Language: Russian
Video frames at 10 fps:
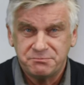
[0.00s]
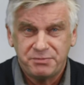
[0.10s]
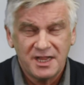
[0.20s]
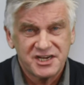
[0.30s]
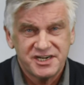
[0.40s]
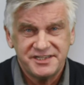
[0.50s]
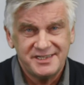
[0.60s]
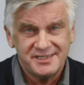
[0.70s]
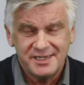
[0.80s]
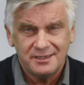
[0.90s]
положении
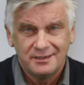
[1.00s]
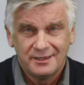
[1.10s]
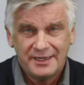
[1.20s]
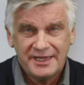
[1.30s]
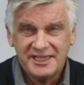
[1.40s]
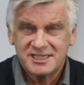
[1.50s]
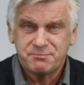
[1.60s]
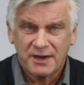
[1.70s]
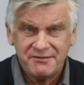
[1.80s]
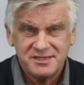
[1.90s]
дел
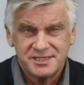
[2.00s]
исправить